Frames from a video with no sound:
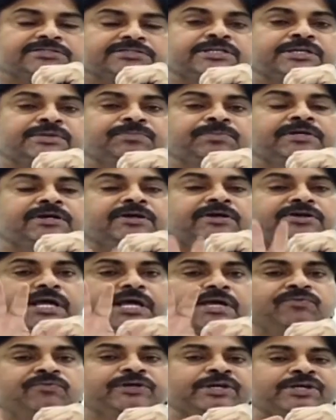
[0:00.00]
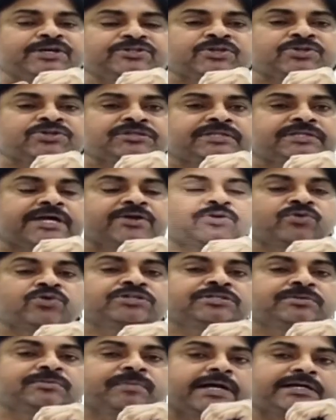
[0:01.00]
చిన్నపిల్లలు ట్రాఫికింగ్ జరుగుతుంది దాని
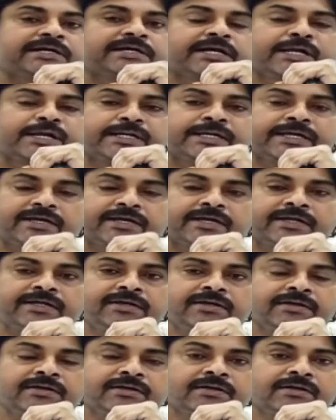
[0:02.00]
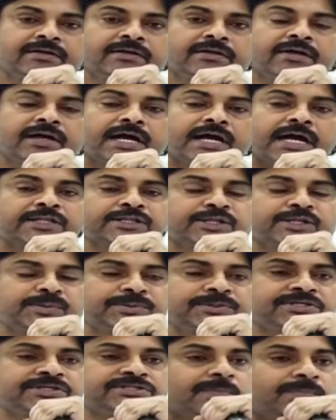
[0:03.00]
గురించి మాట్లాడాలి కానీ
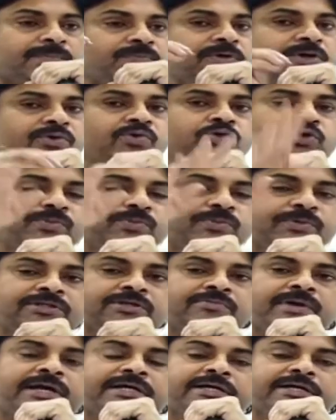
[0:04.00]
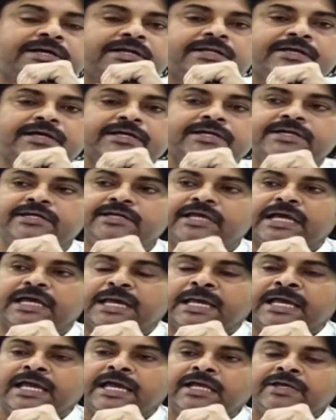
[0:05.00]
ఆంధ్రప్రదేశ్ అప్పుల్లో కూరుకుపోతున్న మాట్లాడాలి కానీ
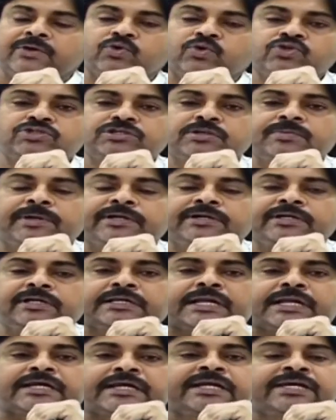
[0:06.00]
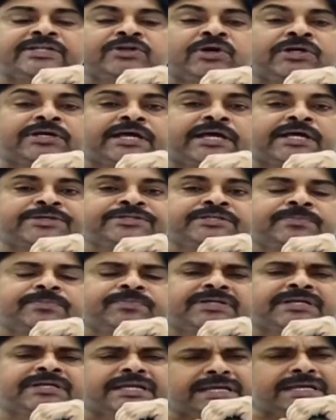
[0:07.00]
కూర్చోబెట్టి నన్నేదో అన్నారని
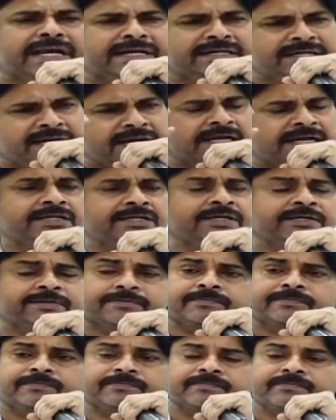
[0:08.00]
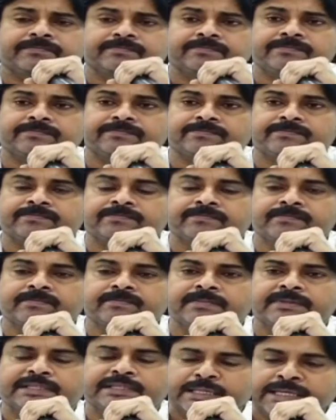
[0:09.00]
చెప్పి నన్ను అంటే అంటారు
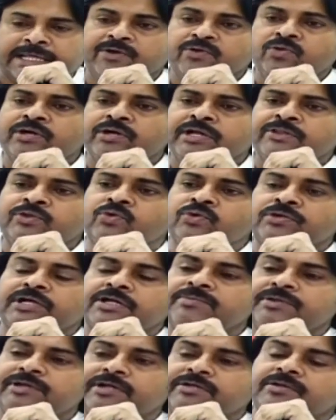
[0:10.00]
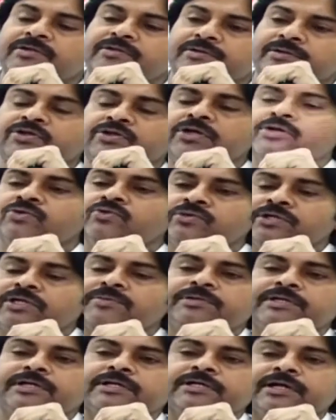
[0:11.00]
నన్ను అనకుండా ఎందుకుంటారు మీరు ఎందుకు
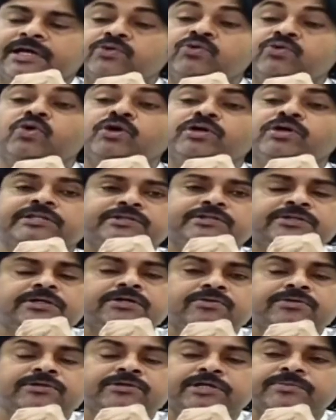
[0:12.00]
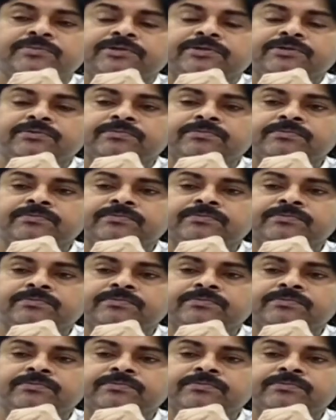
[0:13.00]
అనుకుంటారు మీరు అట్లా అనుకోకూడదు ఎందుకు అనుకుంటారు మీరు